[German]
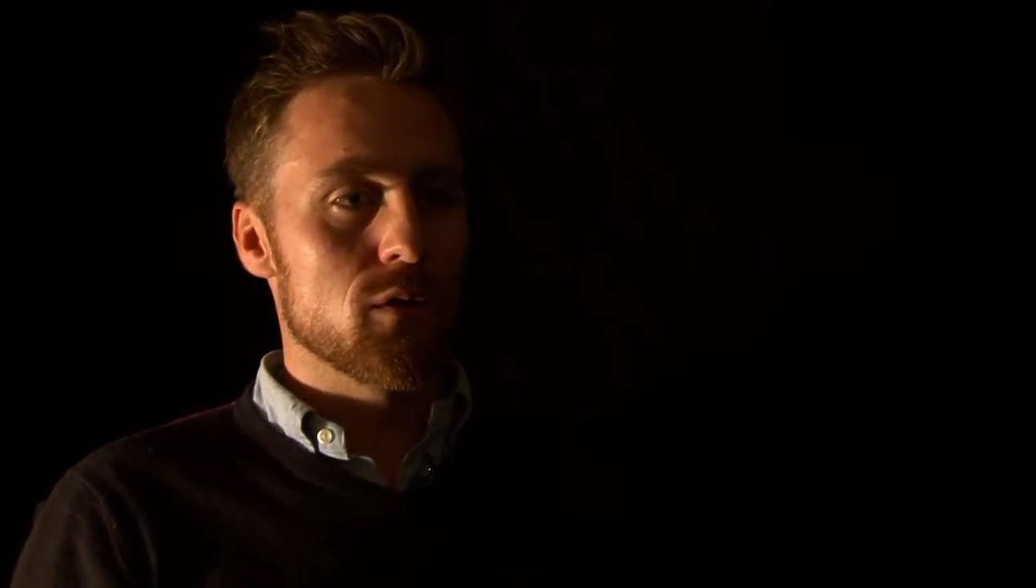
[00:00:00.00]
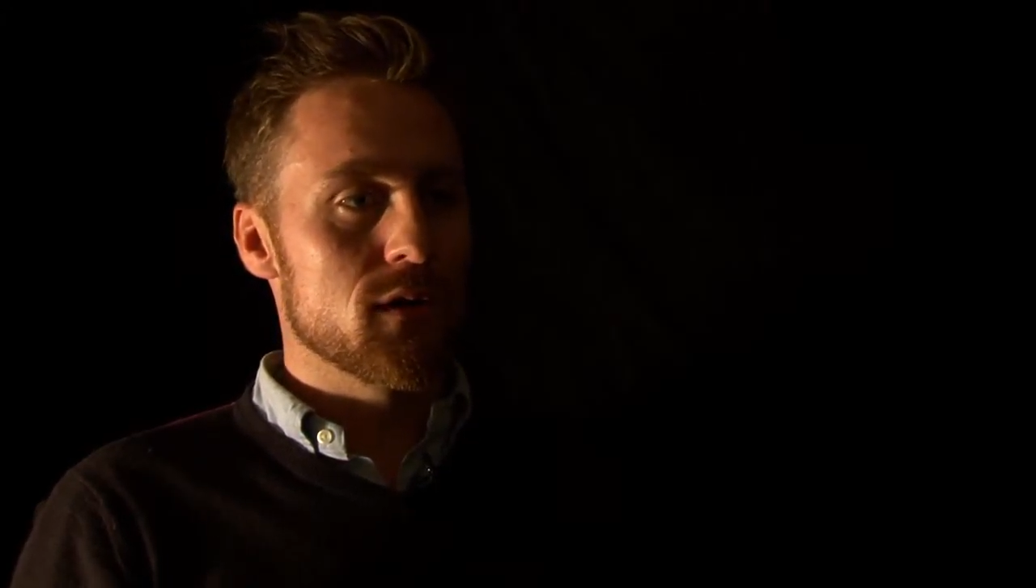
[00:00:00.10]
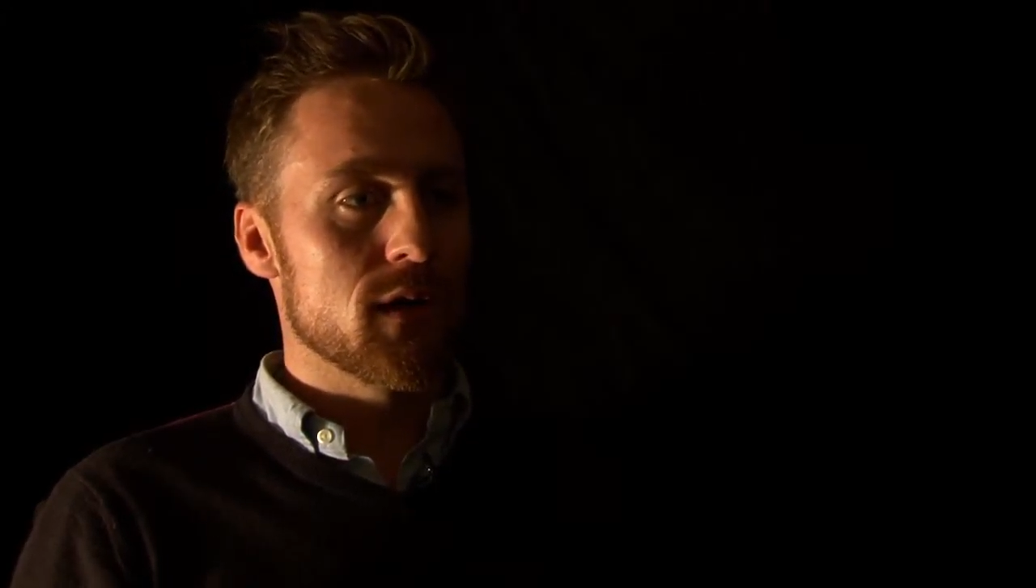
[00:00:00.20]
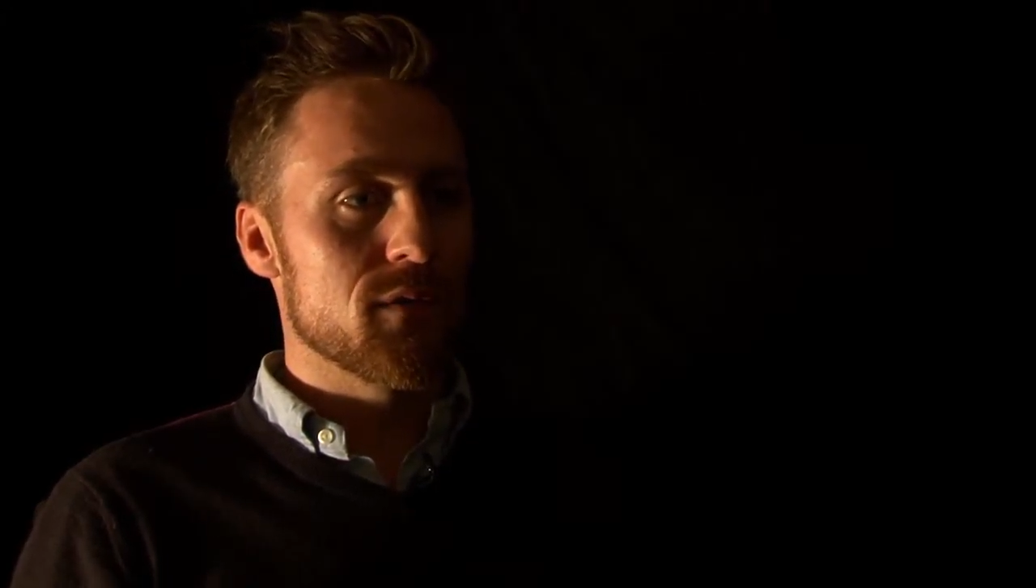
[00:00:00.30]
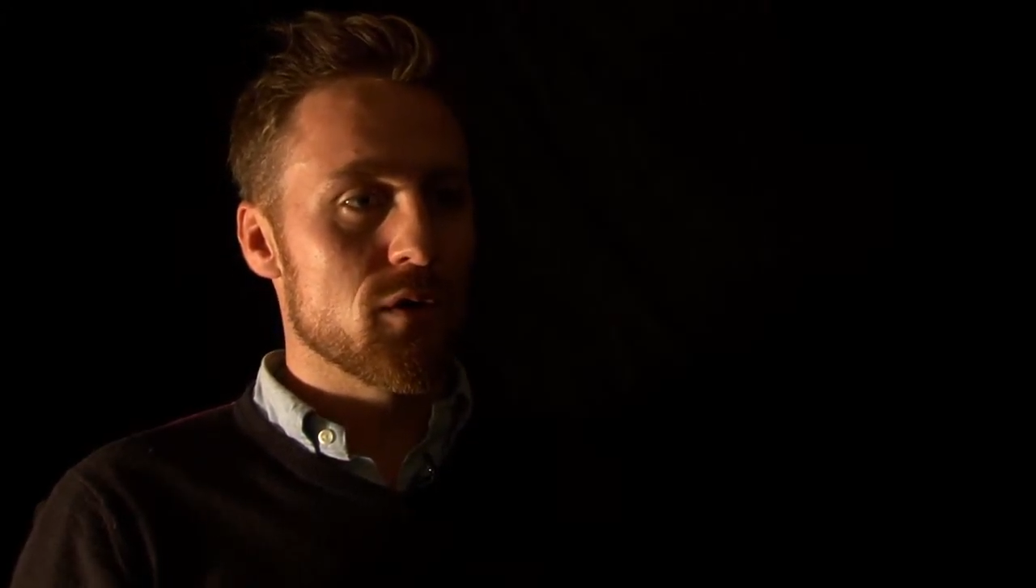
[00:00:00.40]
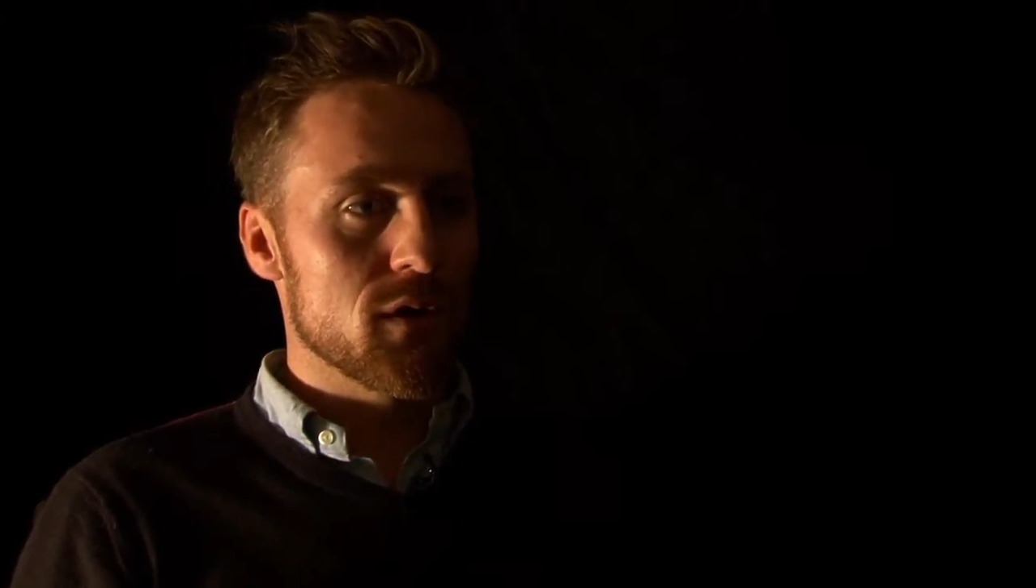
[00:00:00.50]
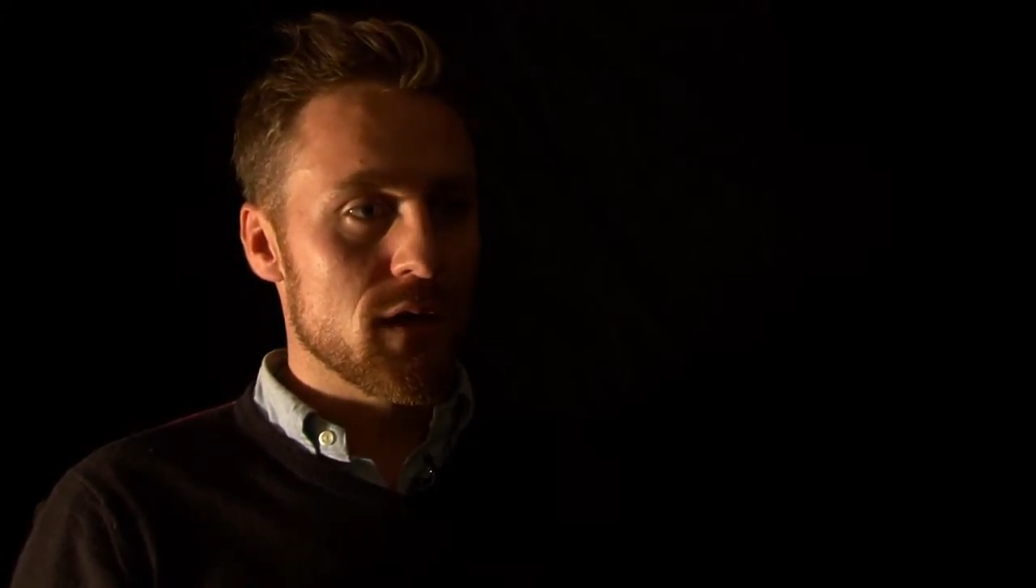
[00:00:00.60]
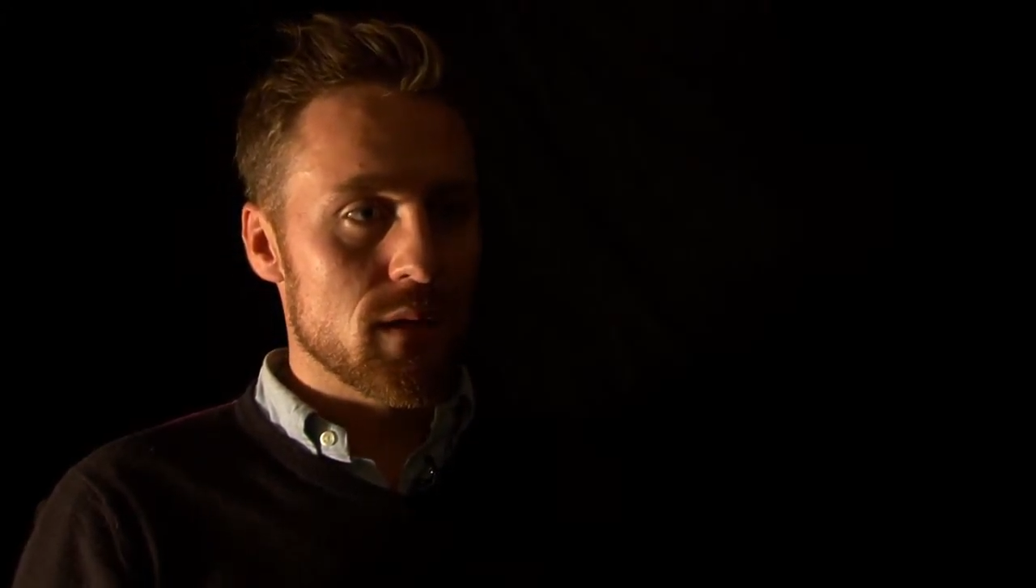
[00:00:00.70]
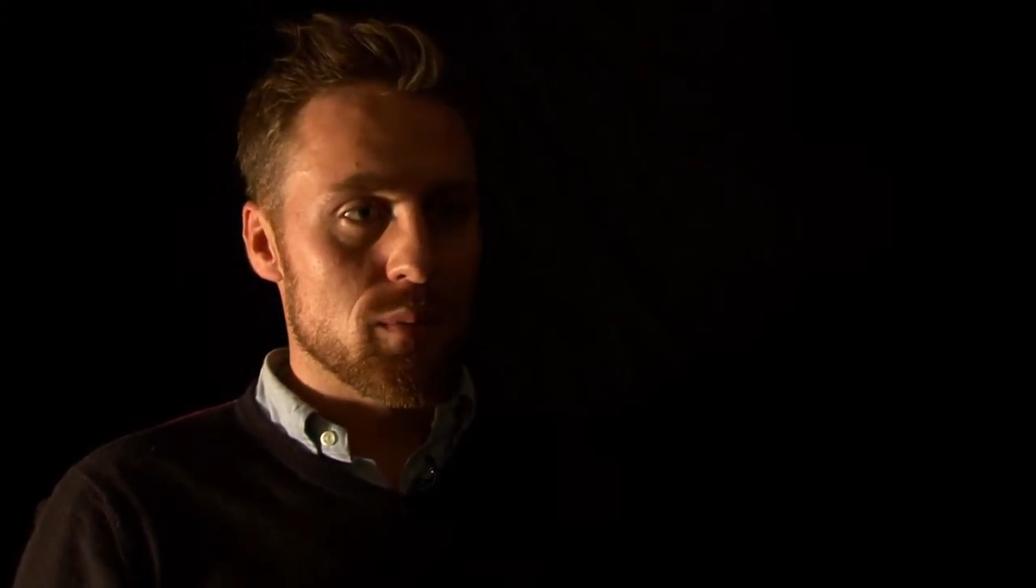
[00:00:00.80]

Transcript: Leuten einfach auch näher